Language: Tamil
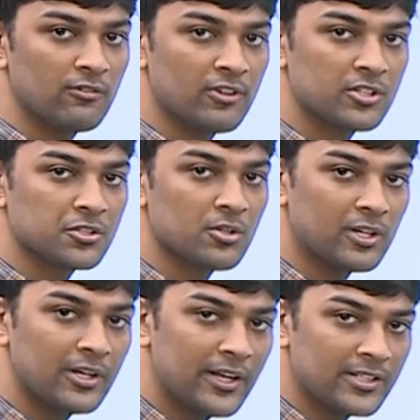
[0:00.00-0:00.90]
ஃப்ரிக்ஷனோட
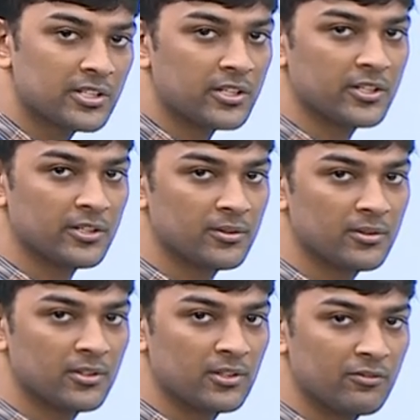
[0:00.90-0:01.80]
நேச்சர் என்ன
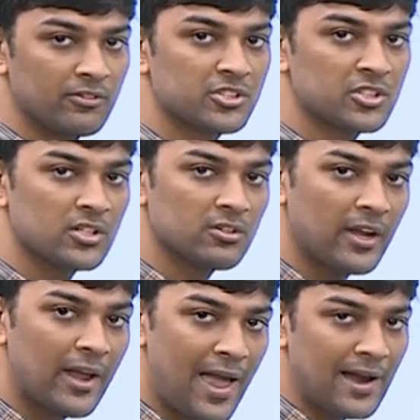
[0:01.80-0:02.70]
ஃபிக்ஷர்
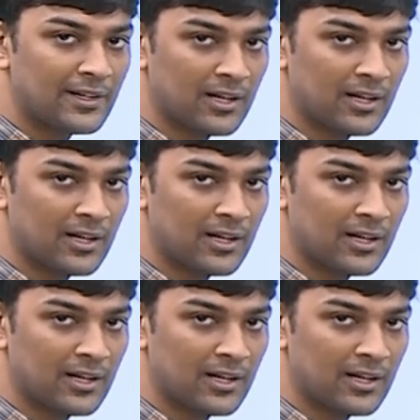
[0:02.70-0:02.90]
ஏன் ஆக்ட்